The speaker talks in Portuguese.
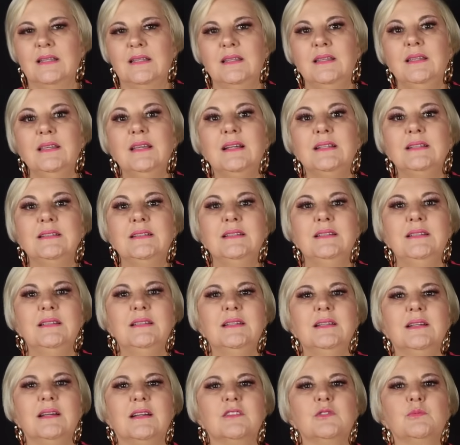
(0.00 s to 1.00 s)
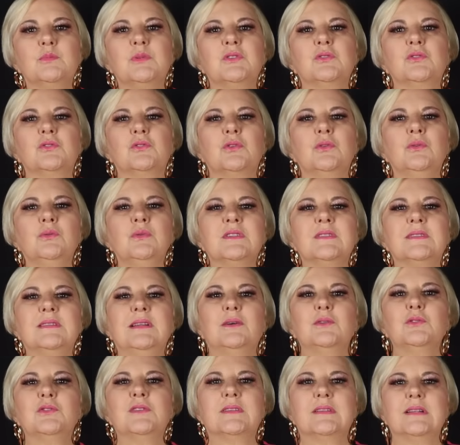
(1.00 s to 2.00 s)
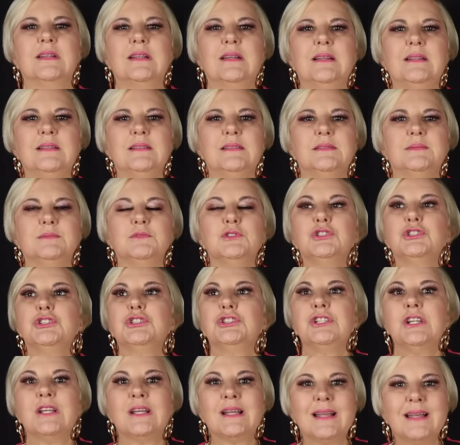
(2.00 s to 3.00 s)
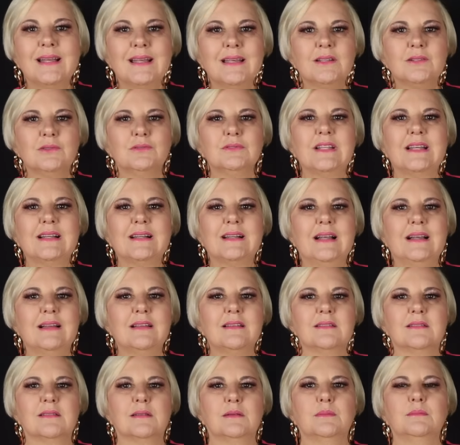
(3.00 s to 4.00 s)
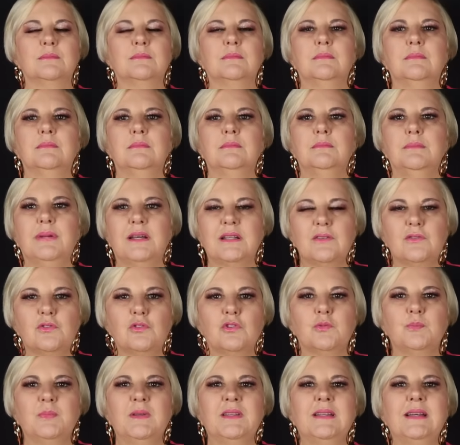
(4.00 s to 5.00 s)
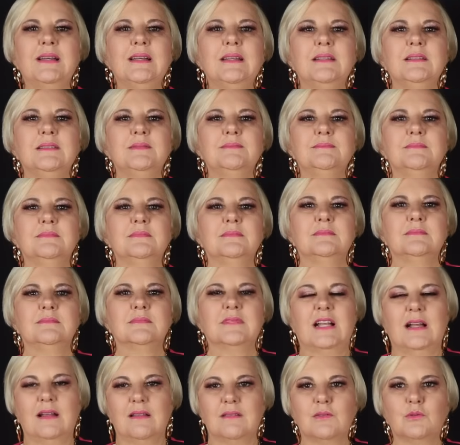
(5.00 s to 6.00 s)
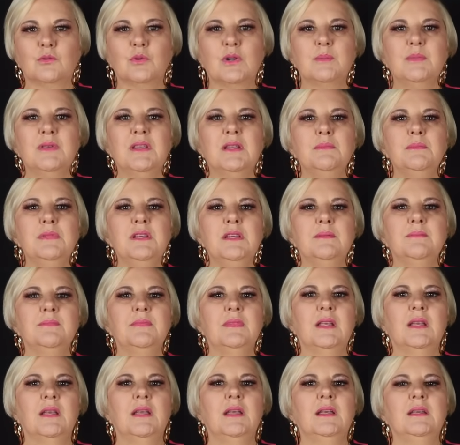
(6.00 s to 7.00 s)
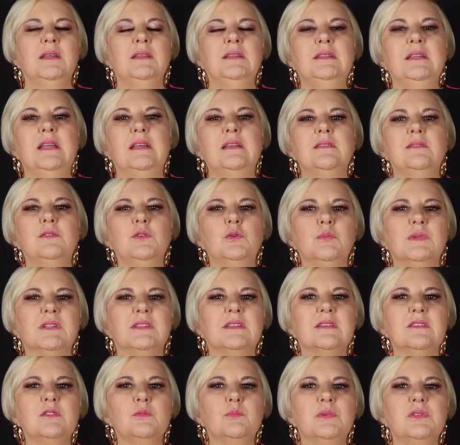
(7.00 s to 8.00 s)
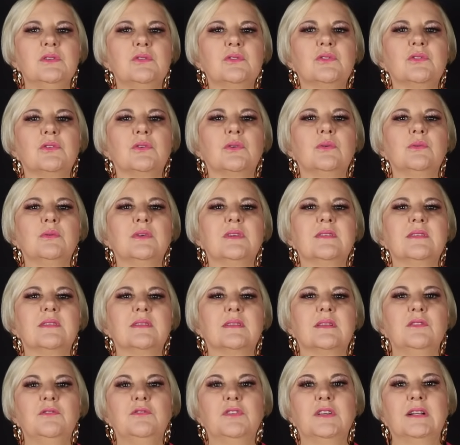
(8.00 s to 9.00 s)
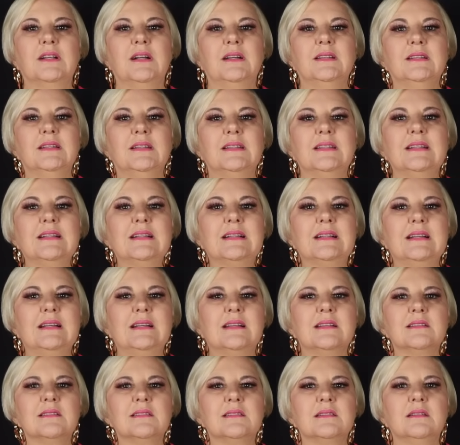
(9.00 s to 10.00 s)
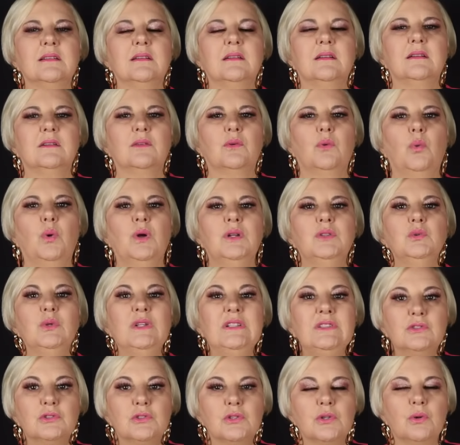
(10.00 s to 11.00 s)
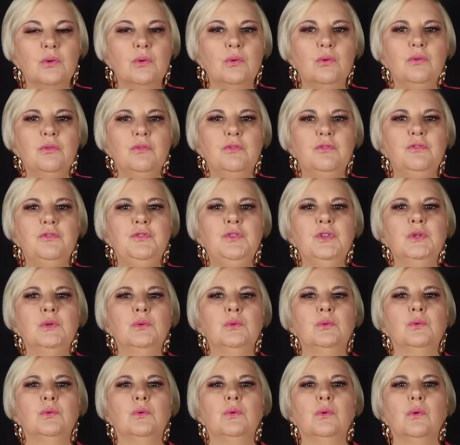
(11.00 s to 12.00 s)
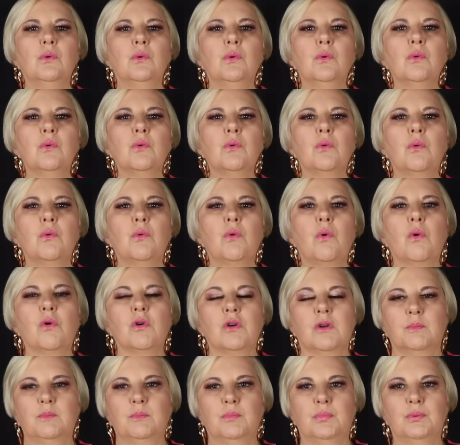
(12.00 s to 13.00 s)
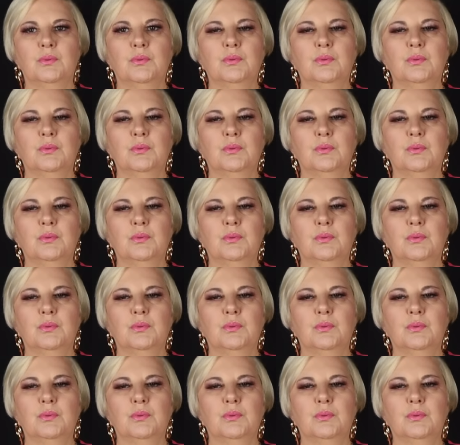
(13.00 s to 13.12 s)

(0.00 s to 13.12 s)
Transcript: E ali as pessoas da Austrália chegaram na casa para se hospedarem, casa do Airbnb. E eis que uma das pessoas que ficaria na casa quando entrou, viu o corpo